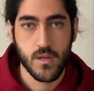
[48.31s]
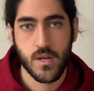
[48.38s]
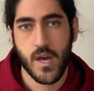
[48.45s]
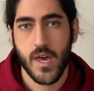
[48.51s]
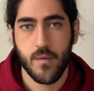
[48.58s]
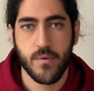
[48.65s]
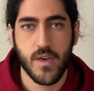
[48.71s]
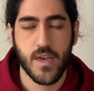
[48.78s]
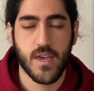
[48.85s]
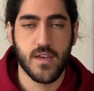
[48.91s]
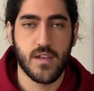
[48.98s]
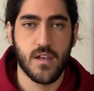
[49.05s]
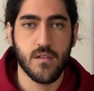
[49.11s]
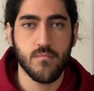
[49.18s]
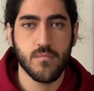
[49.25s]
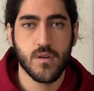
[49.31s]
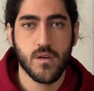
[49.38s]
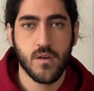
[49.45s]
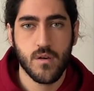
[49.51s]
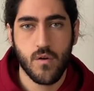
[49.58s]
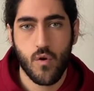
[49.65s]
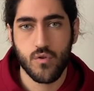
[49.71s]
Kaya Bey'e gelelim.
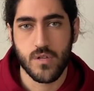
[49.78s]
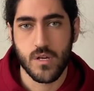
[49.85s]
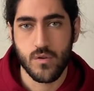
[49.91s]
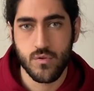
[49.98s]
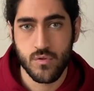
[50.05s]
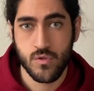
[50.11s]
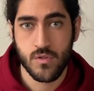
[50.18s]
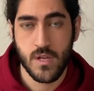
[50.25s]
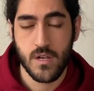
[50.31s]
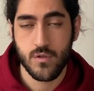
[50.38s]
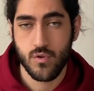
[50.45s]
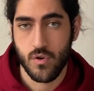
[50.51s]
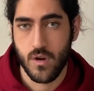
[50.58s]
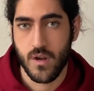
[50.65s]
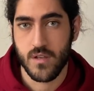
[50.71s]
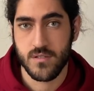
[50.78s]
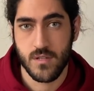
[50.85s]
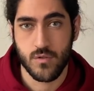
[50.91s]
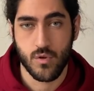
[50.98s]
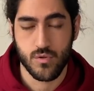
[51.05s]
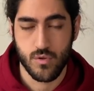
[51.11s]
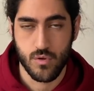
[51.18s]
O da 100-150 soru
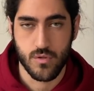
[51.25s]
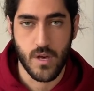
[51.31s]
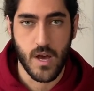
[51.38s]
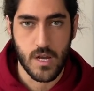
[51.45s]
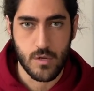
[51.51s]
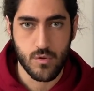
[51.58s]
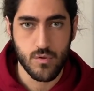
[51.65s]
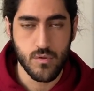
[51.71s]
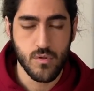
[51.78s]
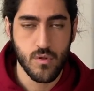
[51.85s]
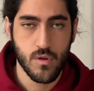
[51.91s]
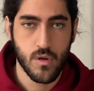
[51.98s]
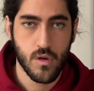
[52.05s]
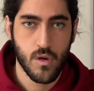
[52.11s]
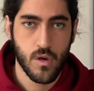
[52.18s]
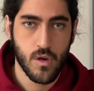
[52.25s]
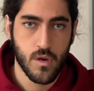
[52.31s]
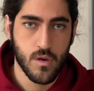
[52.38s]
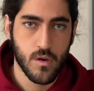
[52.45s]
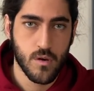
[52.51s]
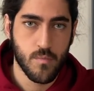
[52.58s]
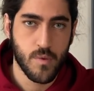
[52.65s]
arasında çözüyordu her gün.
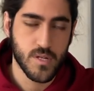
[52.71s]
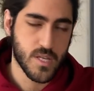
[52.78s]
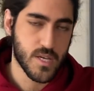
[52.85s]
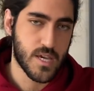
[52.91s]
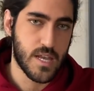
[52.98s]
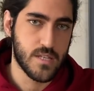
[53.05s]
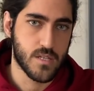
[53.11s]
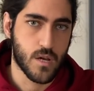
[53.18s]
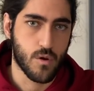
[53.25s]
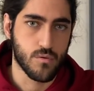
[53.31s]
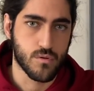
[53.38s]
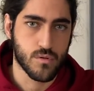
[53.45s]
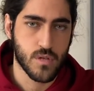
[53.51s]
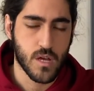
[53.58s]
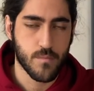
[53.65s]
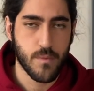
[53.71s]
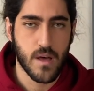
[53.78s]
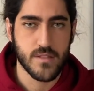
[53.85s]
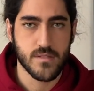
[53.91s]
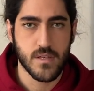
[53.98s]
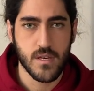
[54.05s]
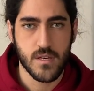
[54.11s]
Bana gelecek olursak
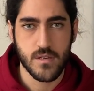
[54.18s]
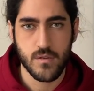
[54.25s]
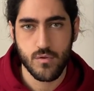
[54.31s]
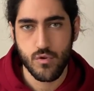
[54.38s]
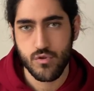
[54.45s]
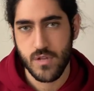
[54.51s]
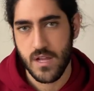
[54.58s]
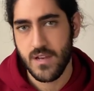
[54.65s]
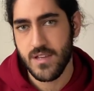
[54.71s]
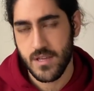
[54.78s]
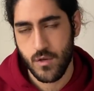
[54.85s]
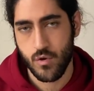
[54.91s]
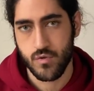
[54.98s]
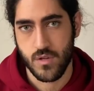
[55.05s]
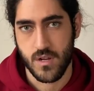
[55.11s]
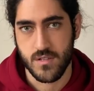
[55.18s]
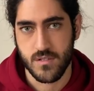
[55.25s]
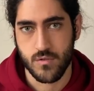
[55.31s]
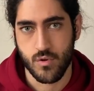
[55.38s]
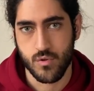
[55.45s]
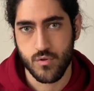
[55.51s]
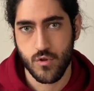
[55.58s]
ben de 150-200
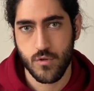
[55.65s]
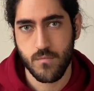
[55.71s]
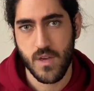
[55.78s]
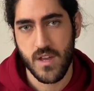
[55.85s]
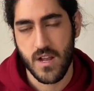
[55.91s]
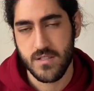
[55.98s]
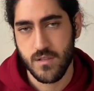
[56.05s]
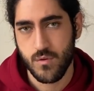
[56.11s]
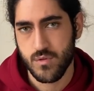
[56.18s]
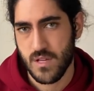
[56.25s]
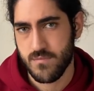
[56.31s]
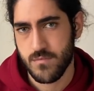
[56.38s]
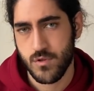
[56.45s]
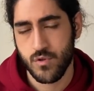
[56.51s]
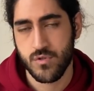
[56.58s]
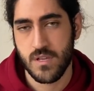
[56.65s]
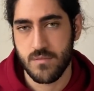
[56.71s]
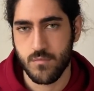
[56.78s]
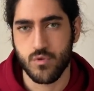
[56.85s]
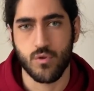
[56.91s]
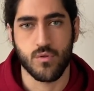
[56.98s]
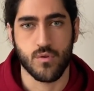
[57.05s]
arası çözüyordum. Genelde
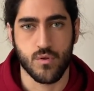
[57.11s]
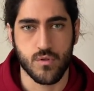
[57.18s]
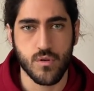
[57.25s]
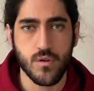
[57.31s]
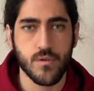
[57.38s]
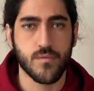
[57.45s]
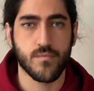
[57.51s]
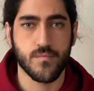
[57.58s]
160-170 oluyordu.